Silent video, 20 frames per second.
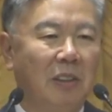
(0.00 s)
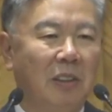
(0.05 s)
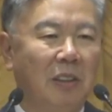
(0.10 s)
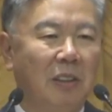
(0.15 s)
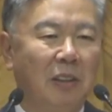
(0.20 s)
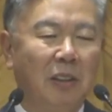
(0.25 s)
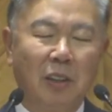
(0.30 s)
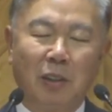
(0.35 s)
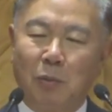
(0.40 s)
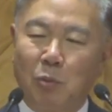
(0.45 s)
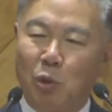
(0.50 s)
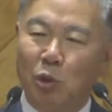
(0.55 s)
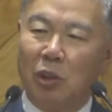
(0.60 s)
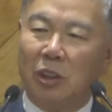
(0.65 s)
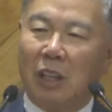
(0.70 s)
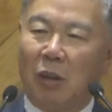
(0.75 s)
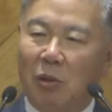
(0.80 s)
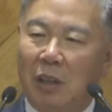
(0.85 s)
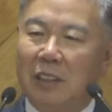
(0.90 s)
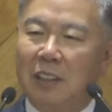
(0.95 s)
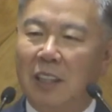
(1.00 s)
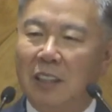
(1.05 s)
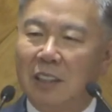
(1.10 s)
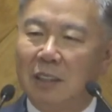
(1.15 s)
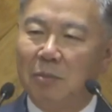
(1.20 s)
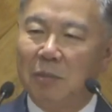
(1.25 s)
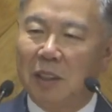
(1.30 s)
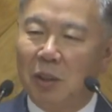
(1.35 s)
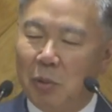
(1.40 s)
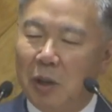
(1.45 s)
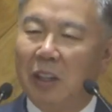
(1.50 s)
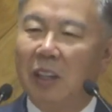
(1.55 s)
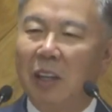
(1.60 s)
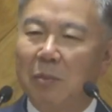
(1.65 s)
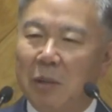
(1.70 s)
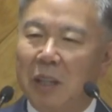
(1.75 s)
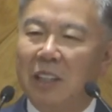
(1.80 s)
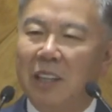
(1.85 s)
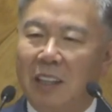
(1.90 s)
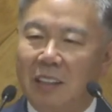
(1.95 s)
그래서 물었다고 하지 않습니까? 왜 그래
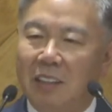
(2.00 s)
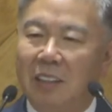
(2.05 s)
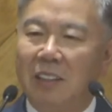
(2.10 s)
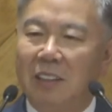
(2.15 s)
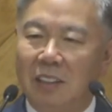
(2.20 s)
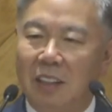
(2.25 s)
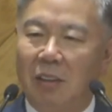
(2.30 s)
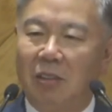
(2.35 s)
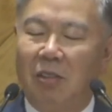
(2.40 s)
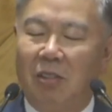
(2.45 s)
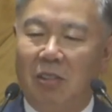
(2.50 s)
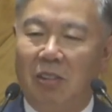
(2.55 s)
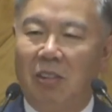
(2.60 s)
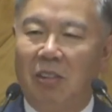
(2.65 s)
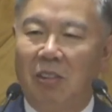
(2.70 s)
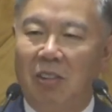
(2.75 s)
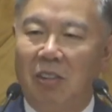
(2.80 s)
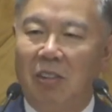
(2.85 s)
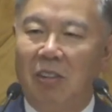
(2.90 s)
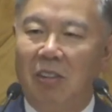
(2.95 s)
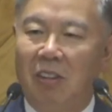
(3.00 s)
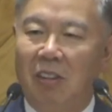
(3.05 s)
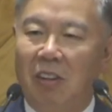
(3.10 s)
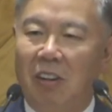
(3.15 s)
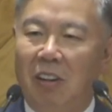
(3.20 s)
매달려 있냐고.